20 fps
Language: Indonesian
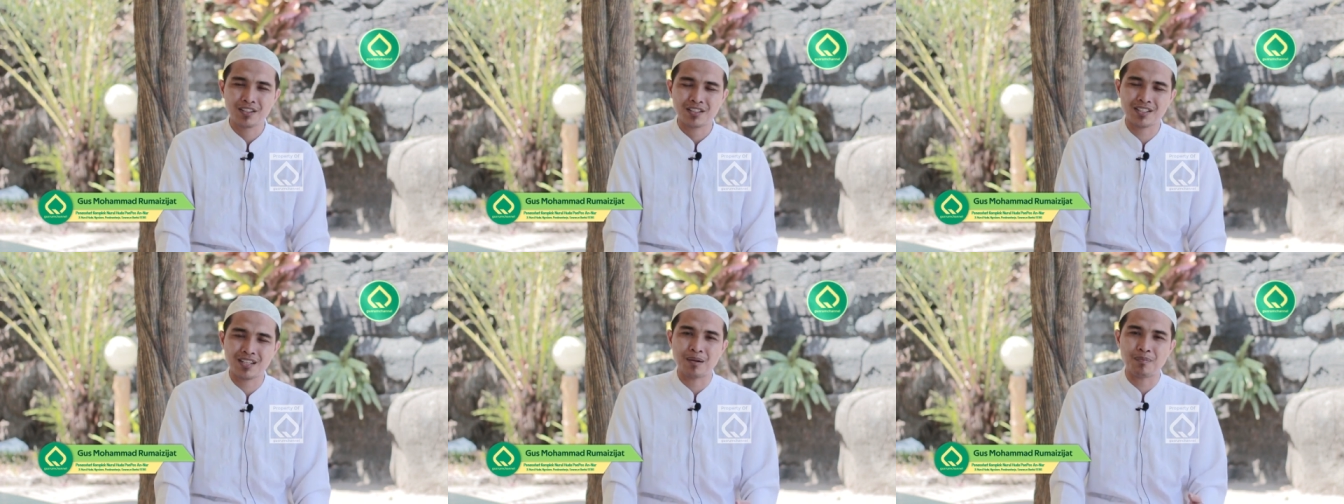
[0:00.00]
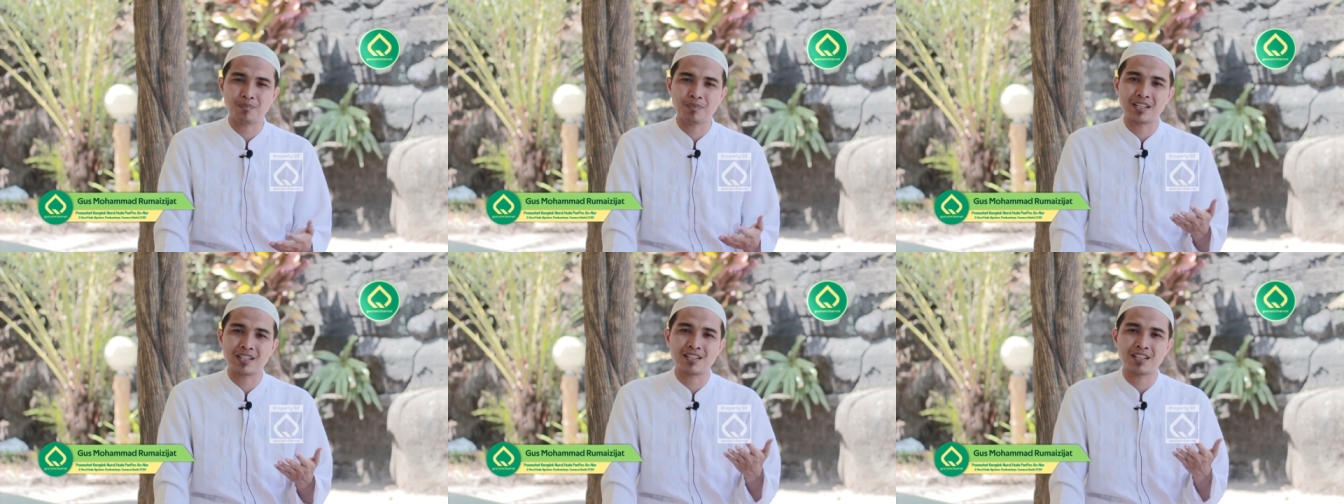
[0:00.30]

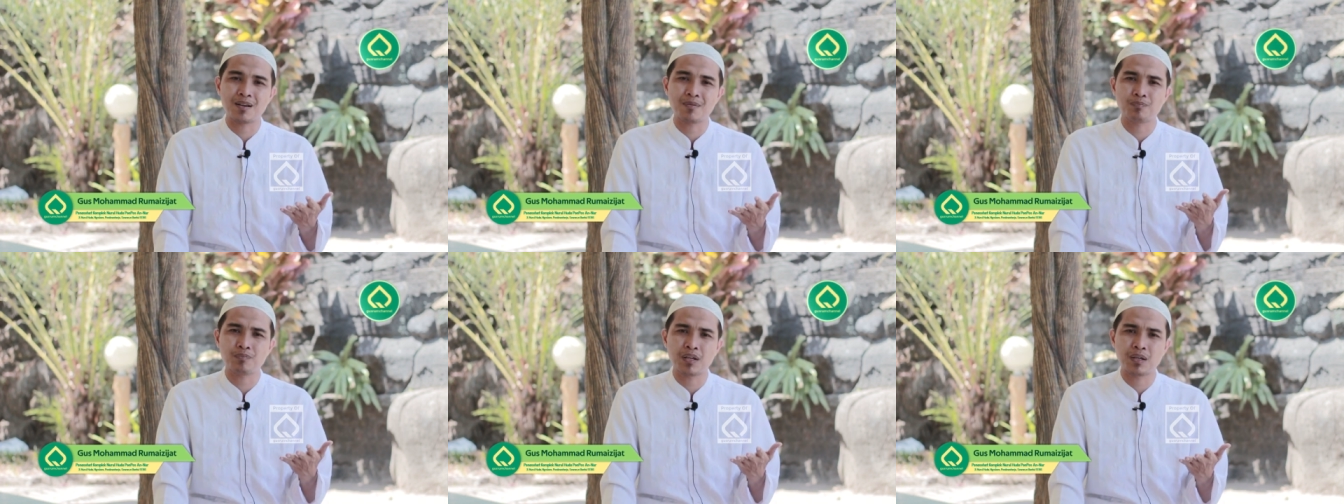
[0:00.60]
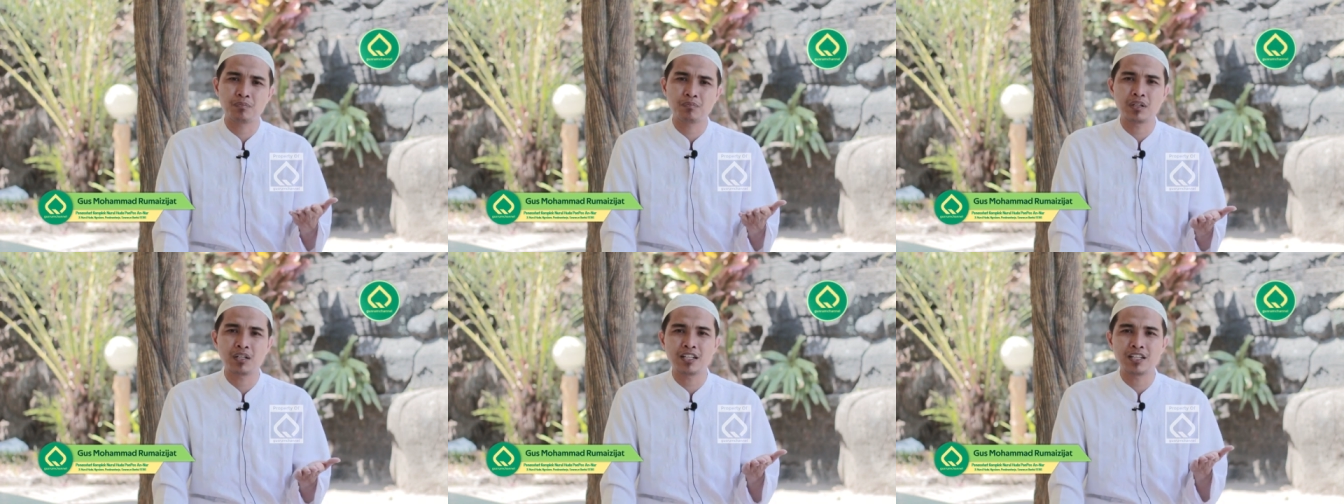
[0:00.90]

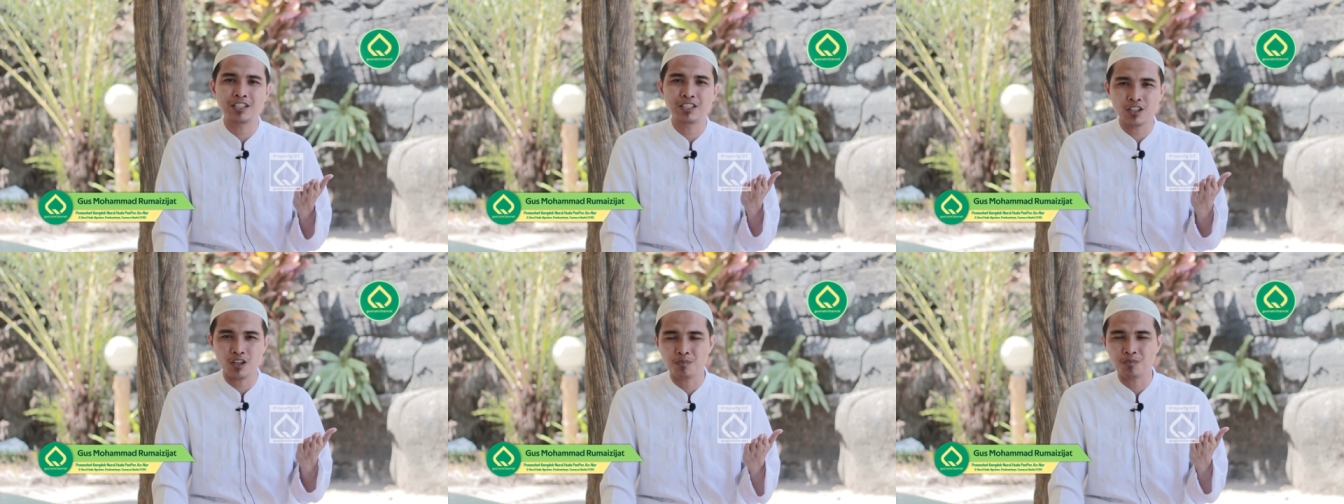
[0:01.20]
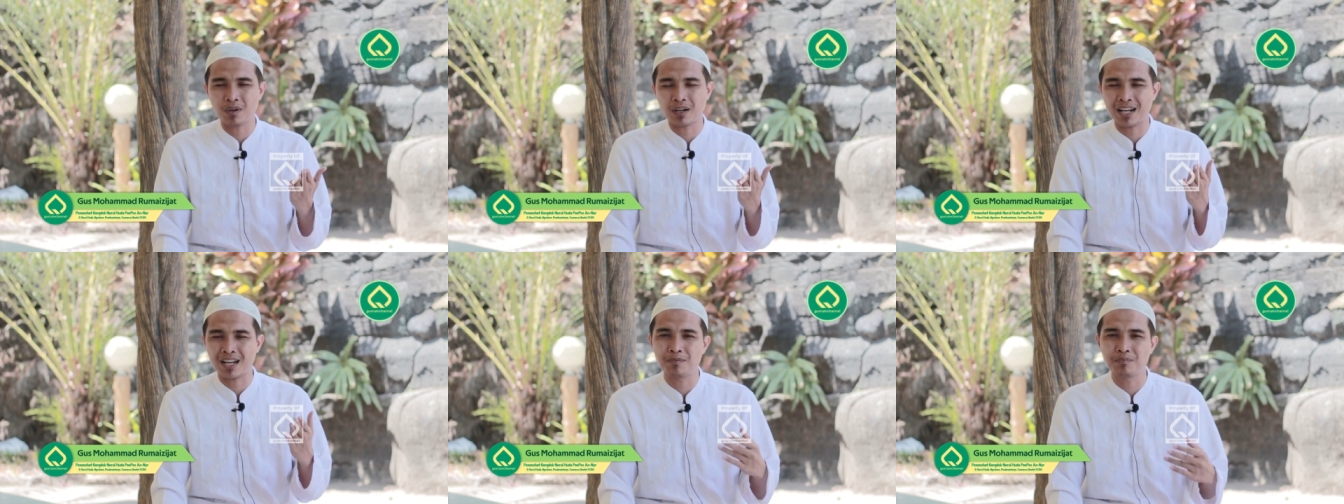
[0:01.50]
sampai-sampai beliau
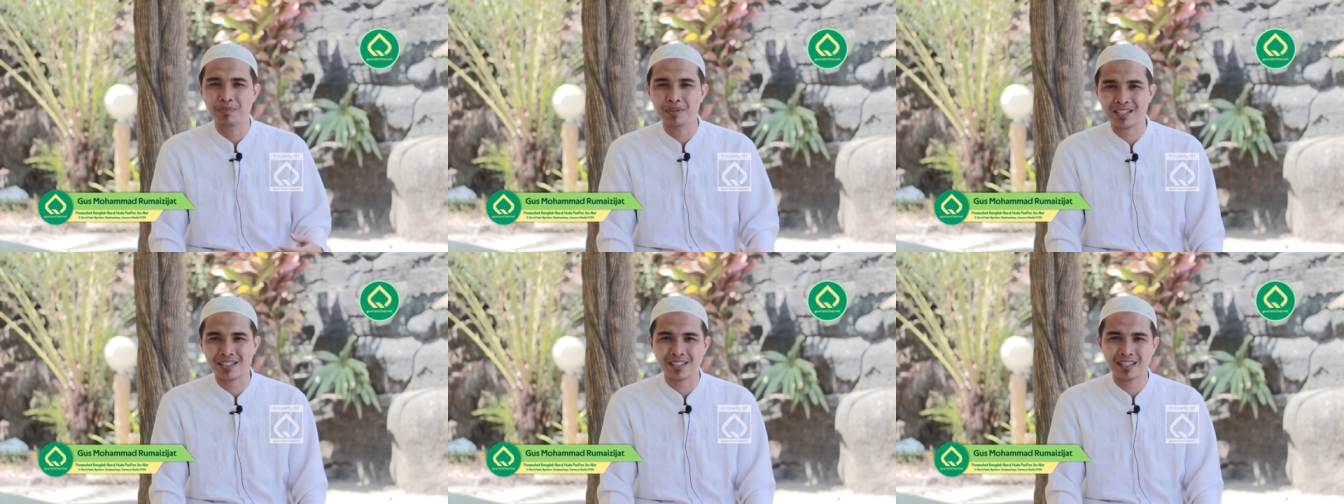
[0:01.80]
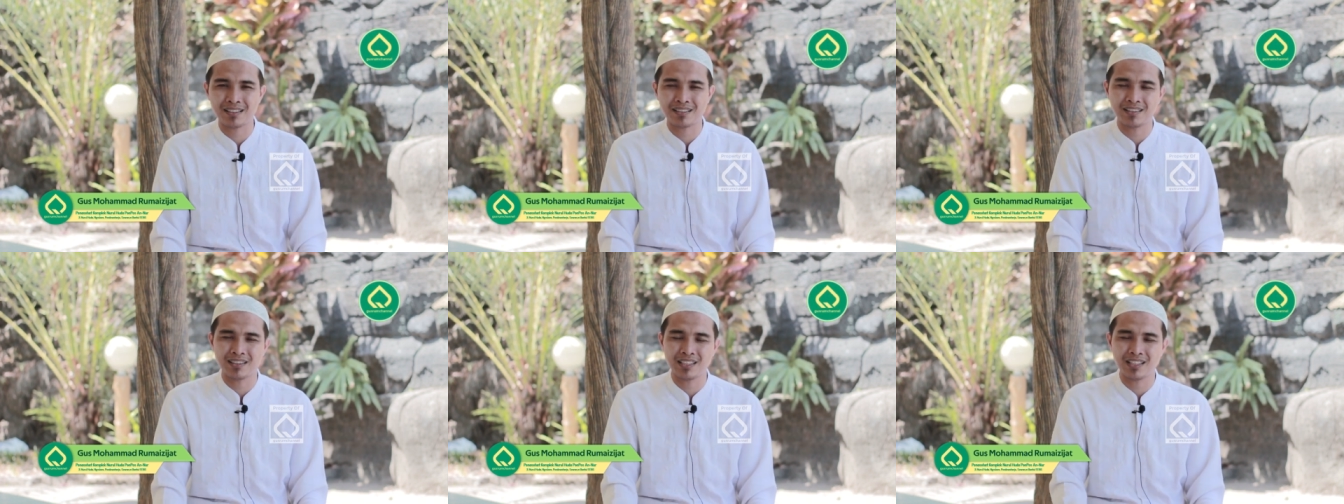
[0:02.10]

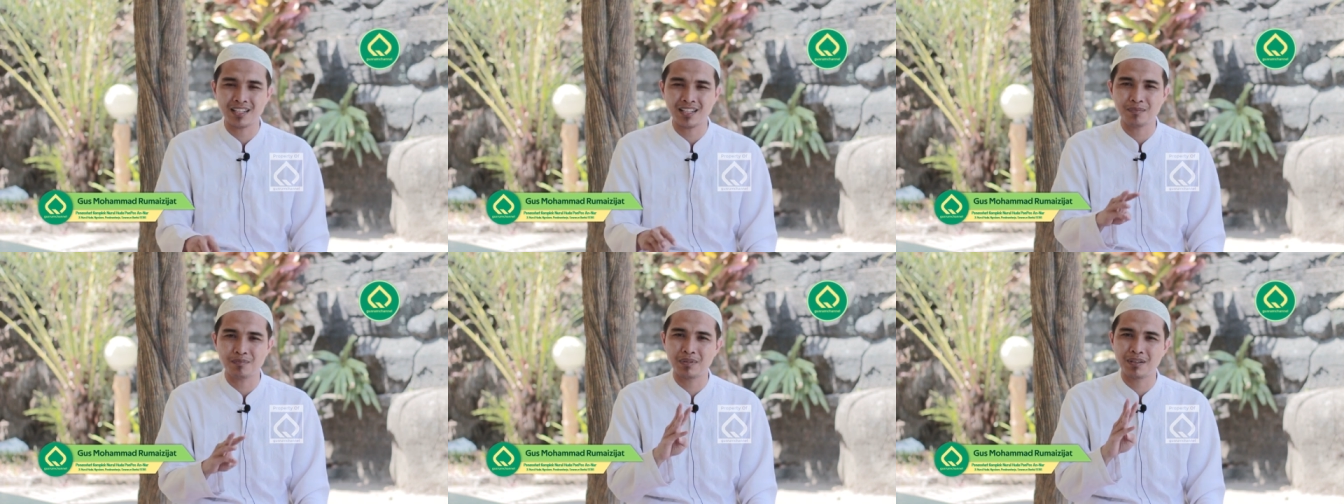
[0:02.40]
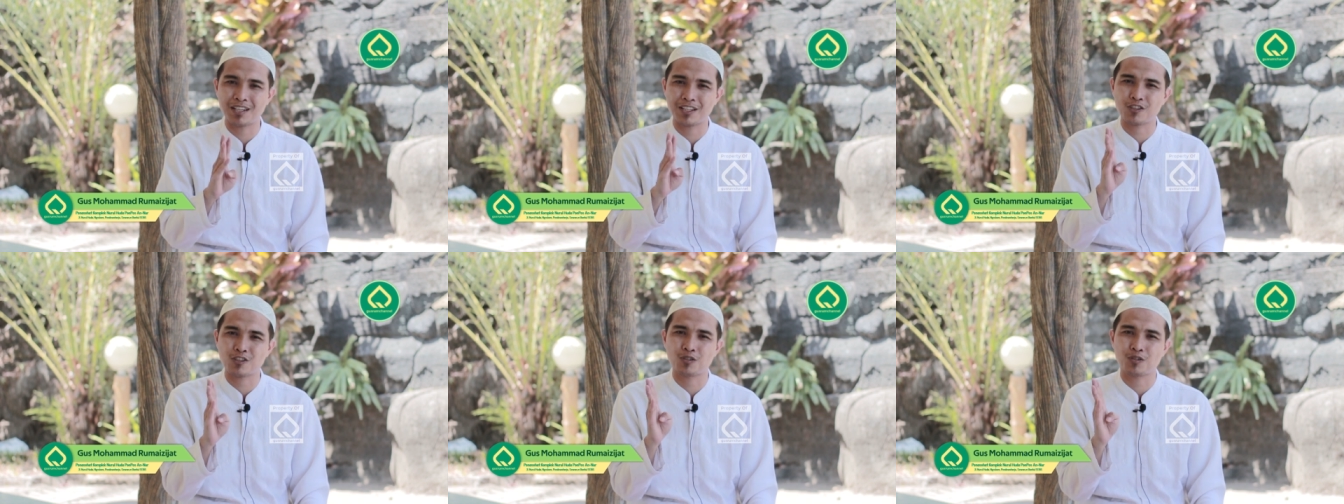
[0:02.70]
menghabiskan 13
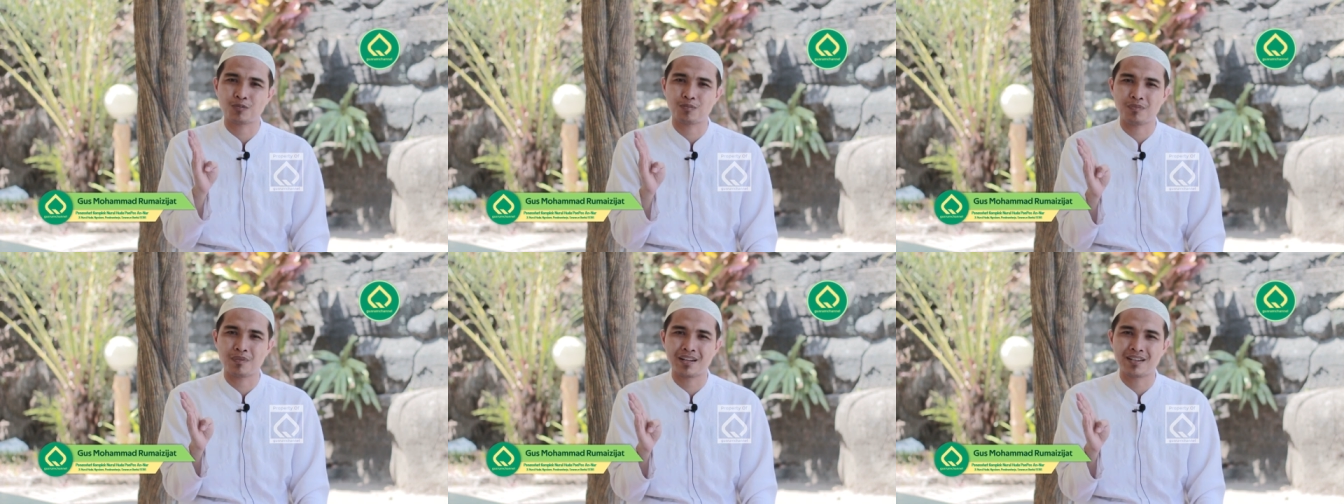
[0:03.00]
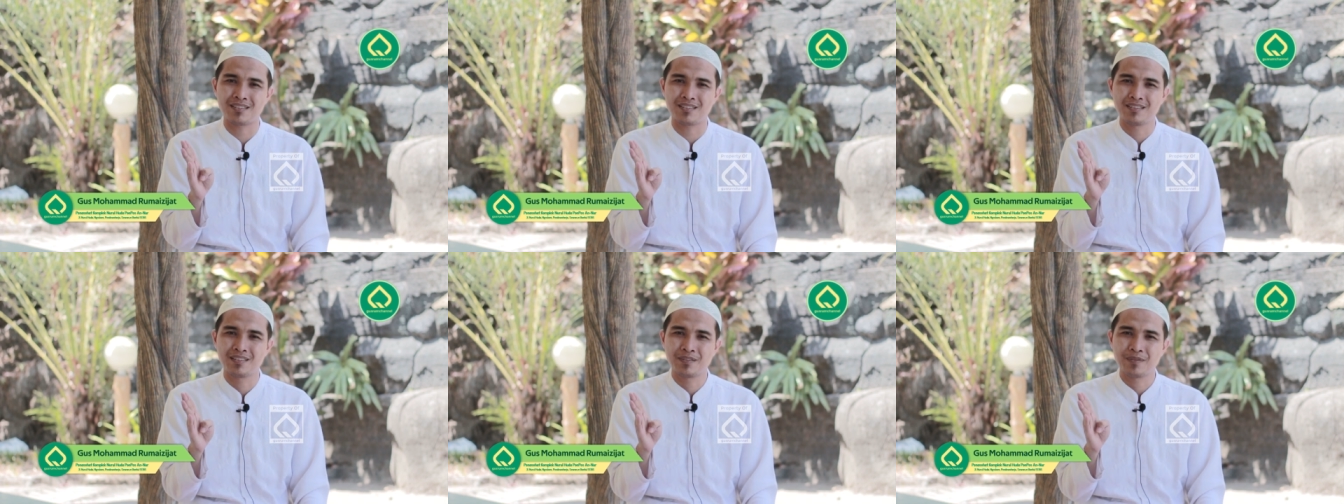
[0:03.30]

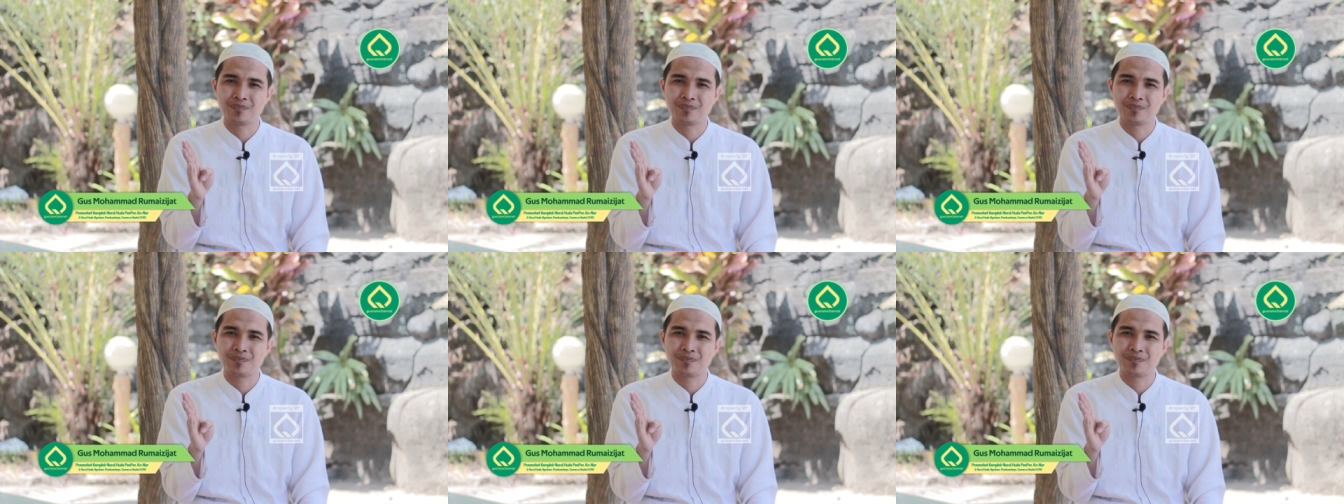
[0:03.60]
sorban